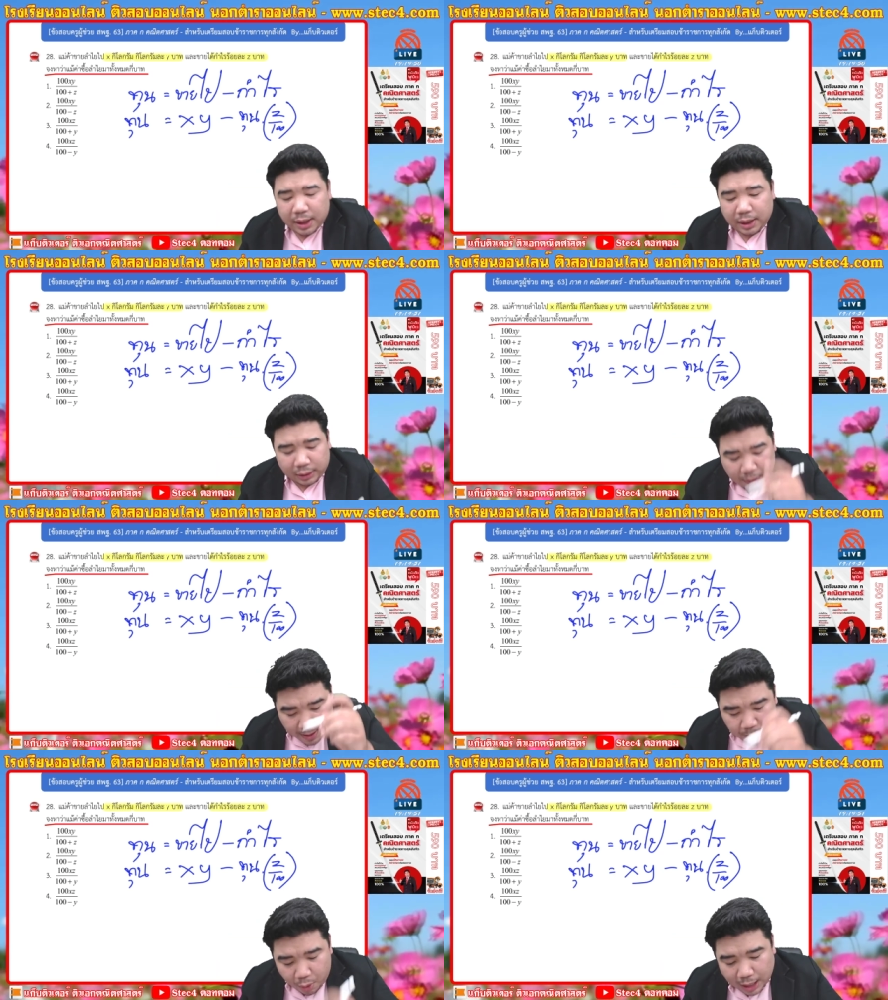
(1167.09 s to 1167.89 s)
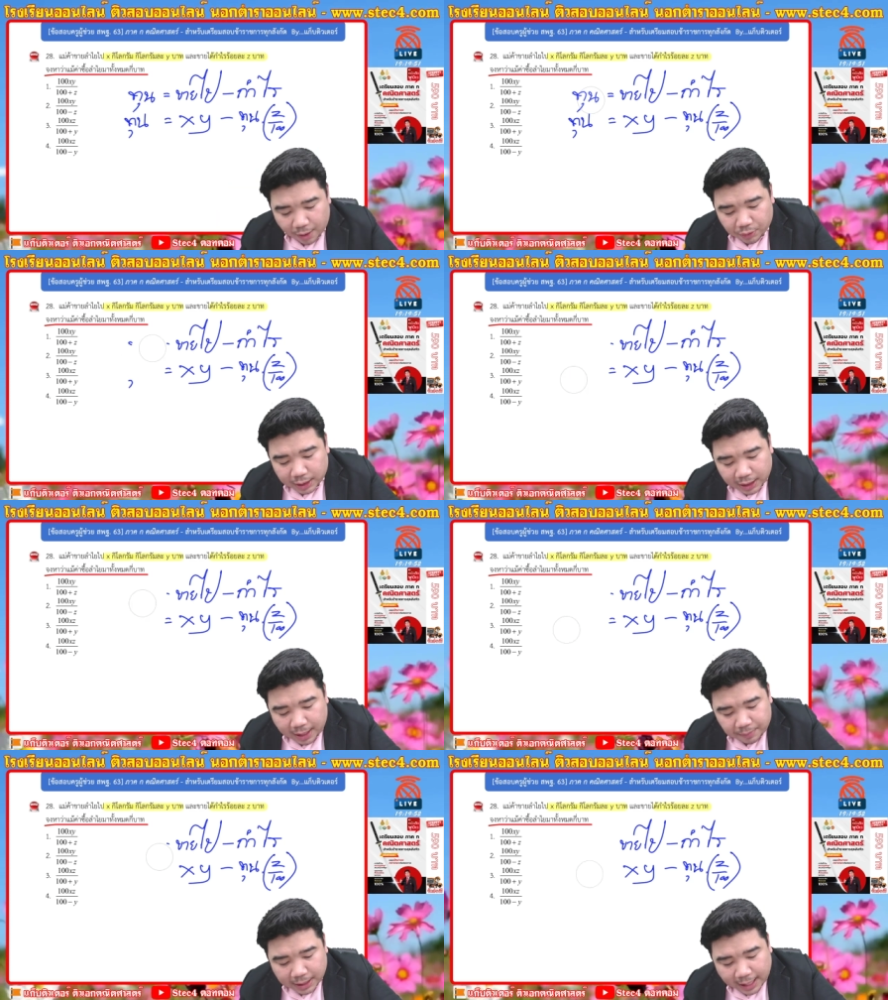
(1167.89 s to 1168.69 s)
แต่ถ้าเป็นพวกเราเนี่ยนะค
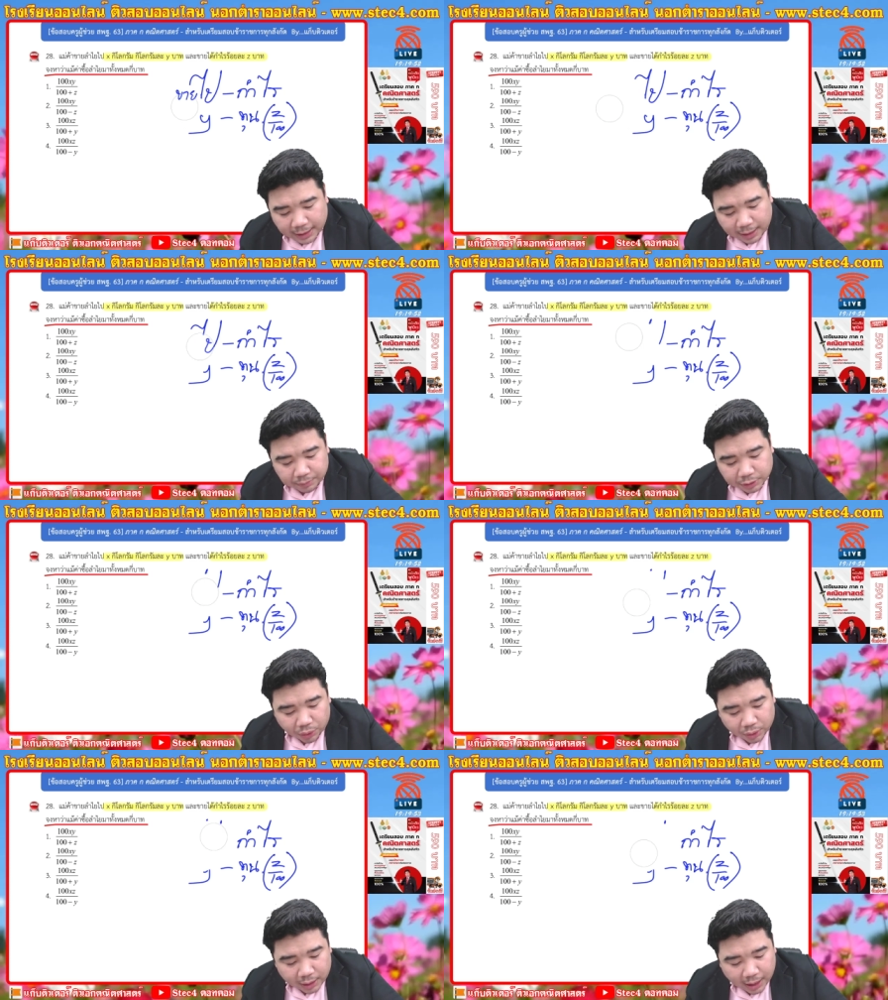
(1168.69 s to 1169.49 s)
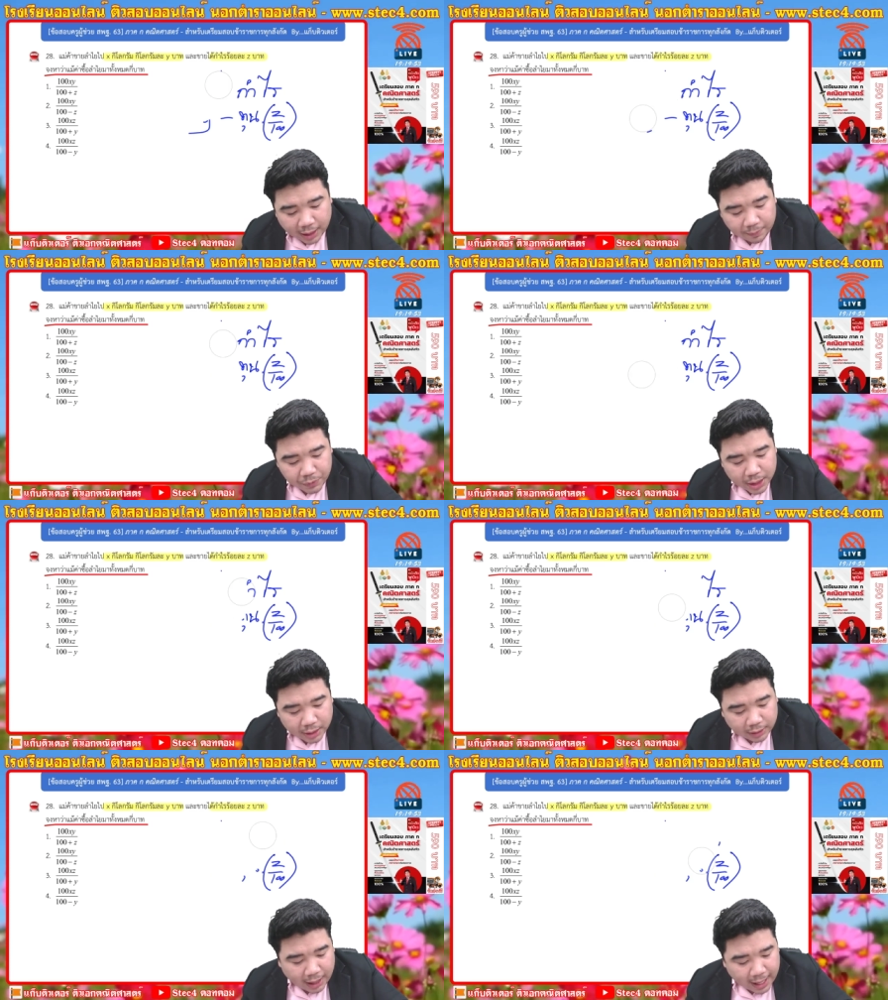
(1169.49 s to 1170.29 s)
รับในการทำโจทย์เนี่ยนะ
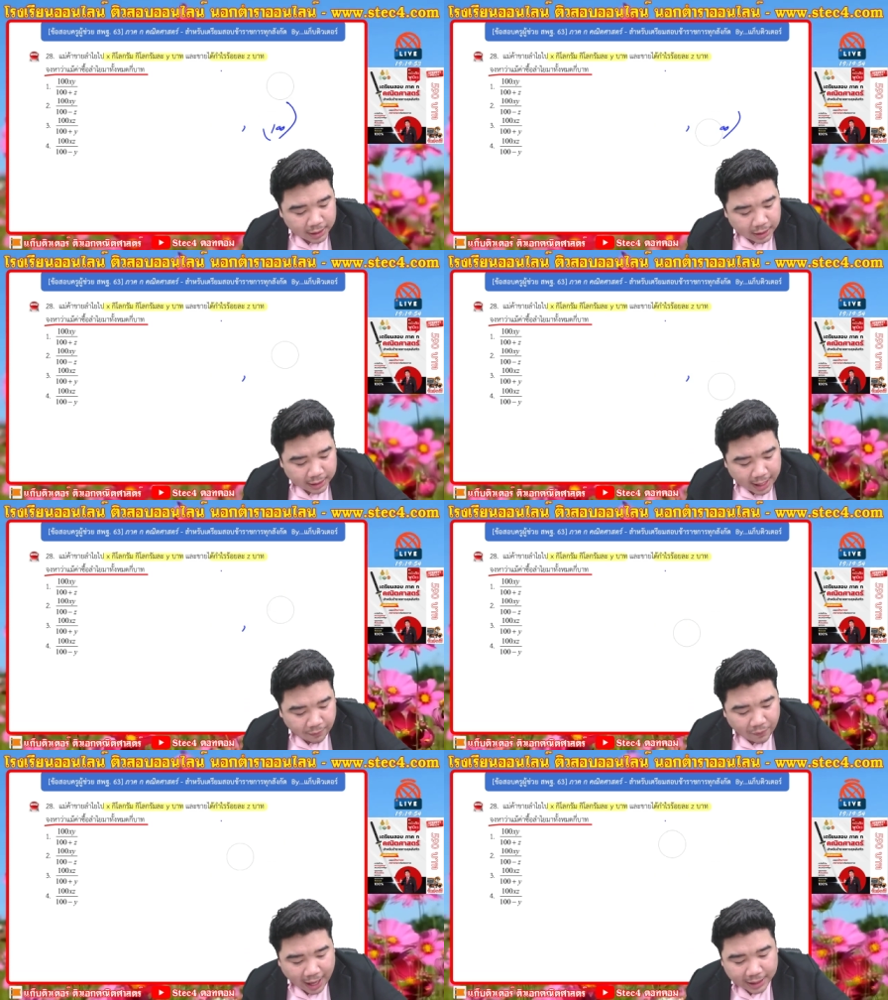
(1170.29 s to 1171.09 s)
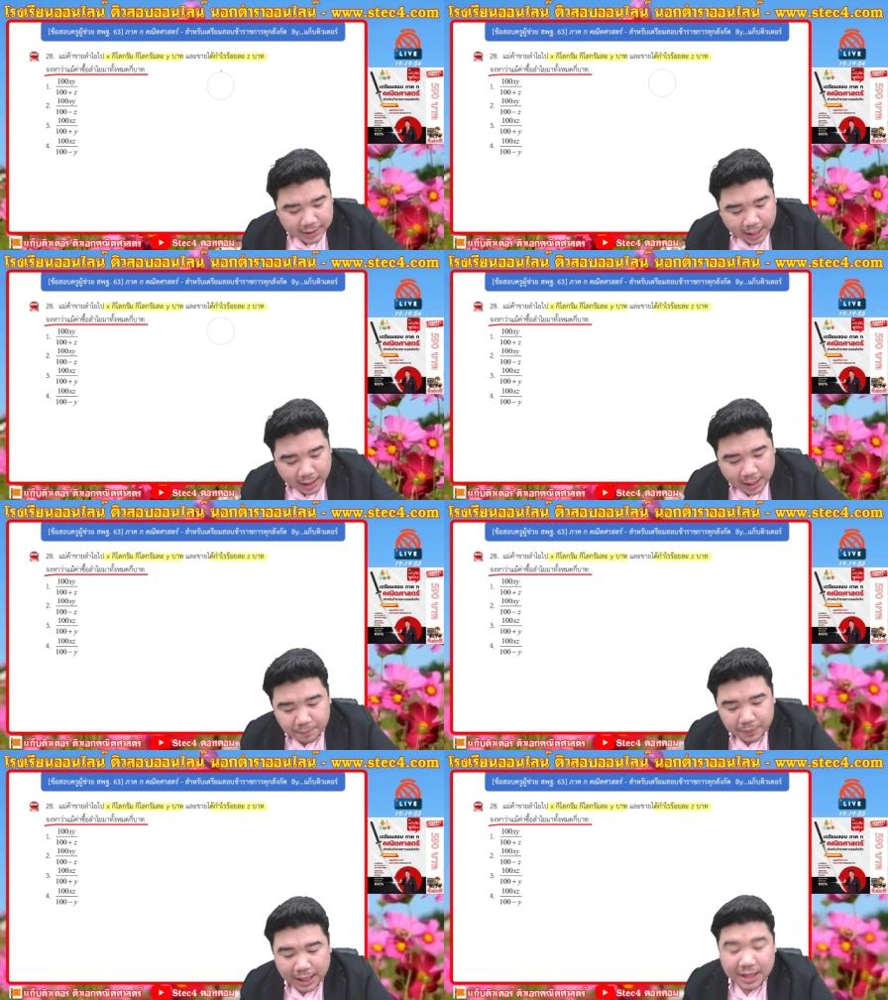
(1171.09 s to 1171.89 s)
ถ้าใครเคยนั่งฟังอาจารย์นะครับ
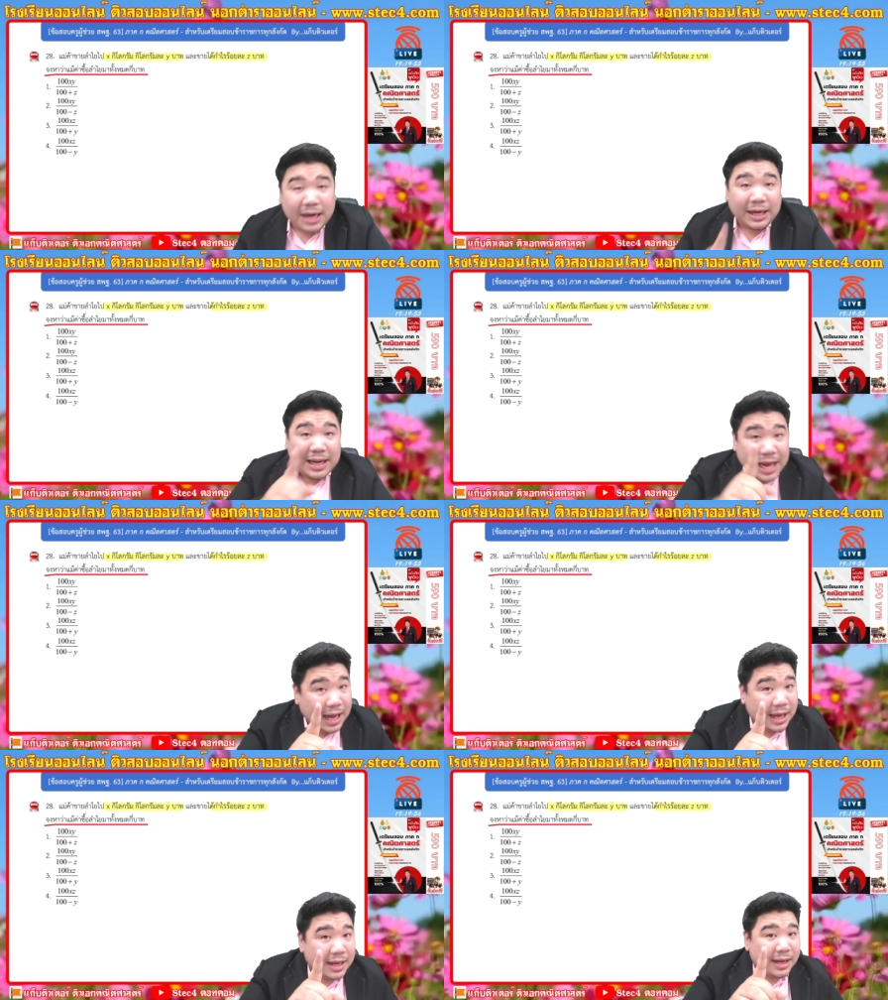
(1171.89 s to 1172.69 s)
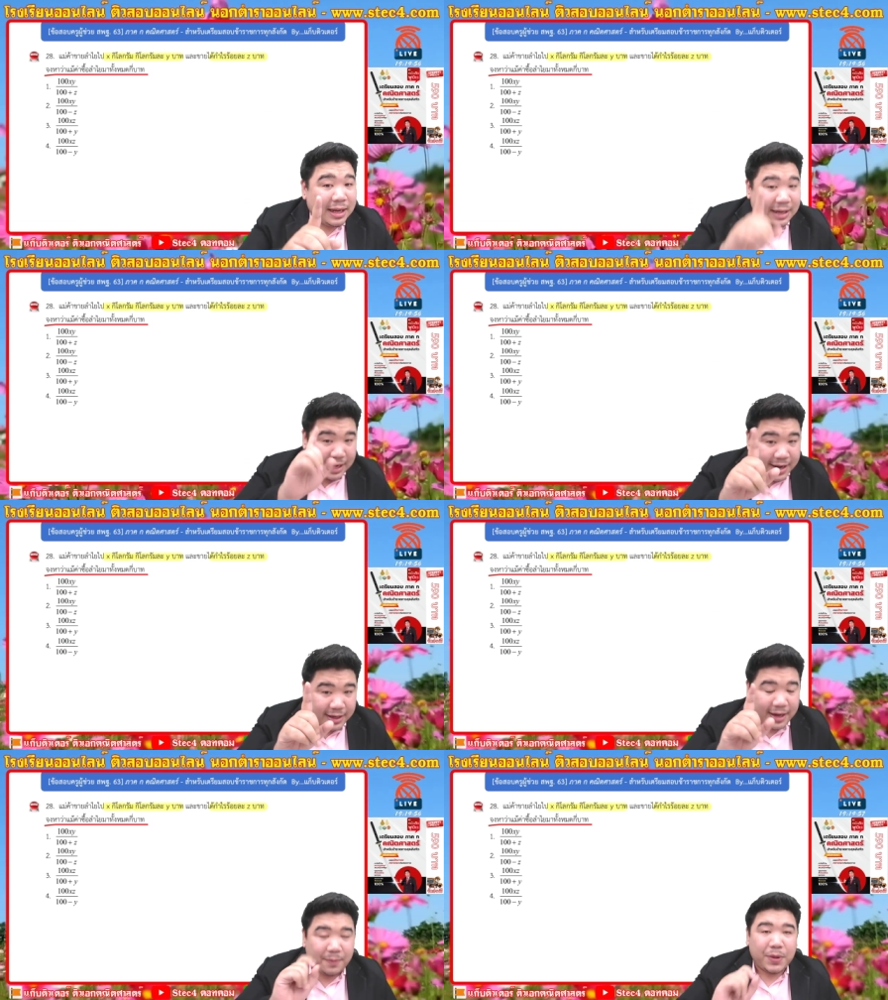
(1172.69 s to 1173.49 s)
ในเรื่องนี้นะ ในเรื่องเนี้ย